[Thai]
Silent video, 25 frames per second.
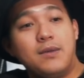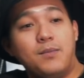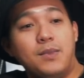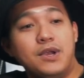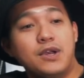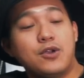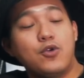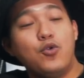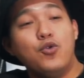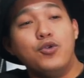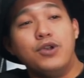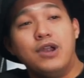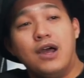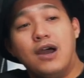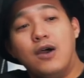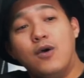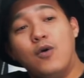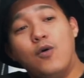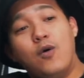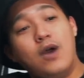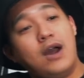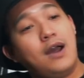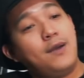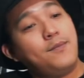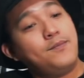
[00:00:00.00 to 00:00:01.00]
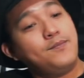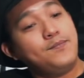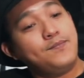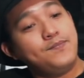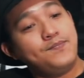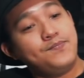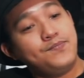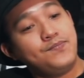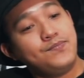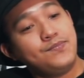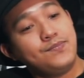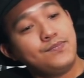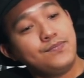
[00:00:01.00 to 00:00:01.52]
มันขุดเอา
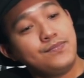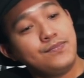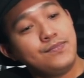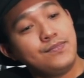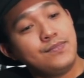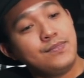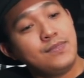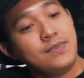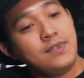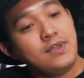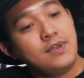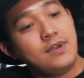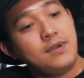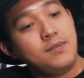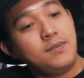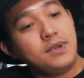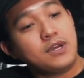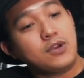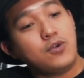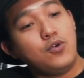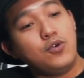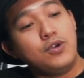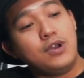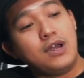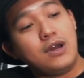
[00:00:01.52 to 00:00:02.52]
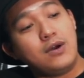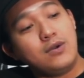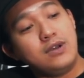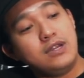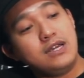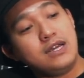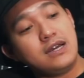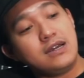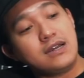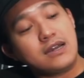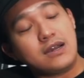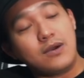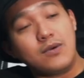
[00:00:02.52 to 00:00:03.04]

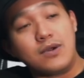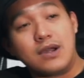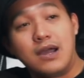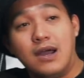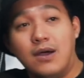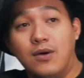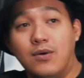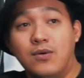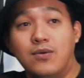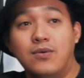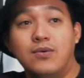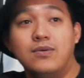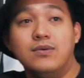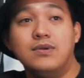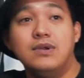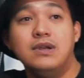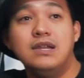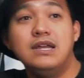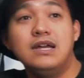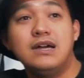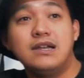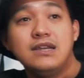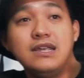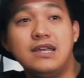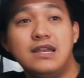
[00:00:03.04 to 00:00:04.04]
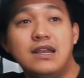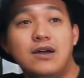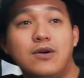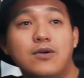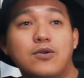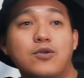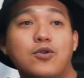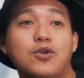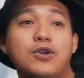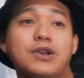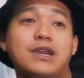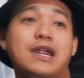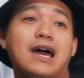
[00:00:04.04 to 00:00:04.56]
เรื่องเก่าๆเรื่องที่เรา
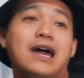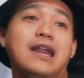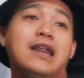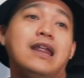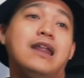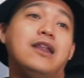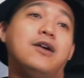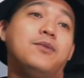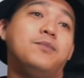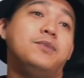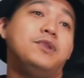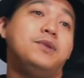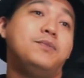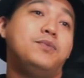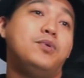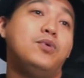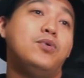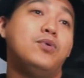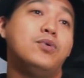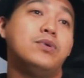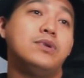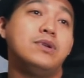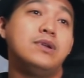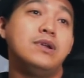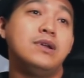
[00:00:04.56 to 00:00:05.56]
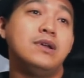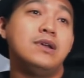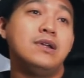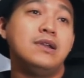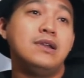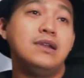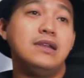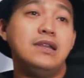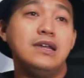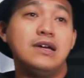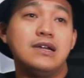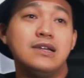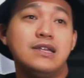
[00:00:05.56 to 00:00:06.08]
กดดันแล้วเราไม่ได้พูด
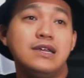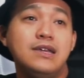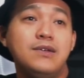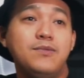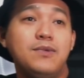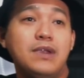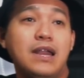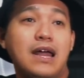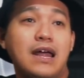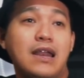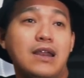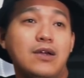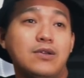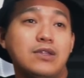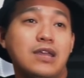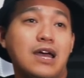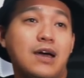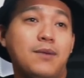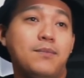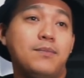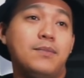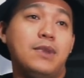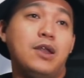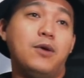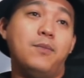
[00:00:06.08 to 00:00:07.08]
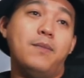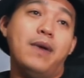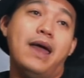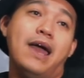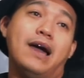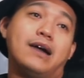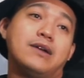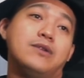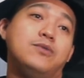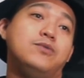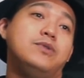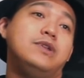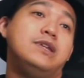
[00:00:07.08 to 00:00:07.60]
เรื่องที่เวลาเราทำเราแบ
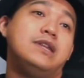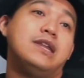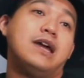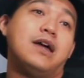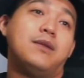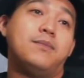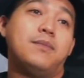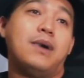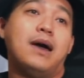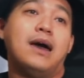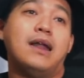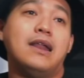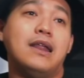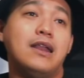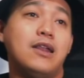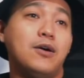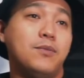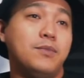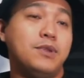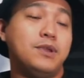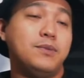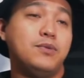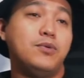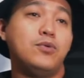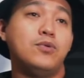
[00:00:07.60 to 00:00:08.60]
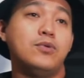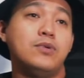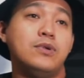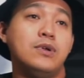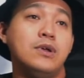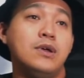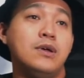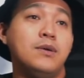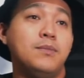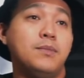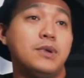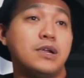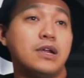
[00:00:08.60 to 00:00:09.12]
กนู่นนี่นั่นมาแล้วเราไม่ได้พูด
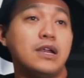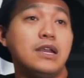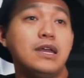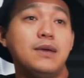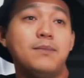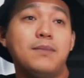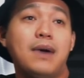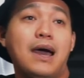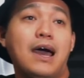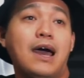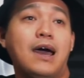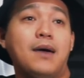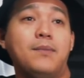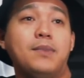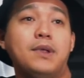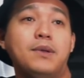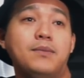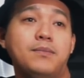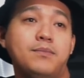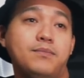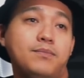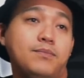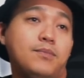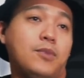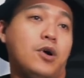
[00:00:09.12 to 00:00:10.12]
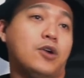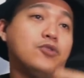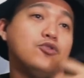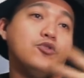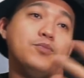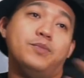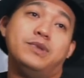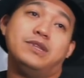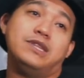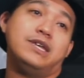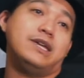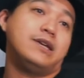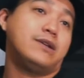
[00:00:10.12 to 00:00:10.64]
มันก็เลยมาเป็นออโต
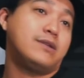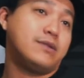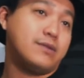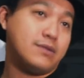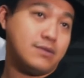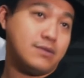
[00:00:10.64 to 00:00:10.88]
เมติก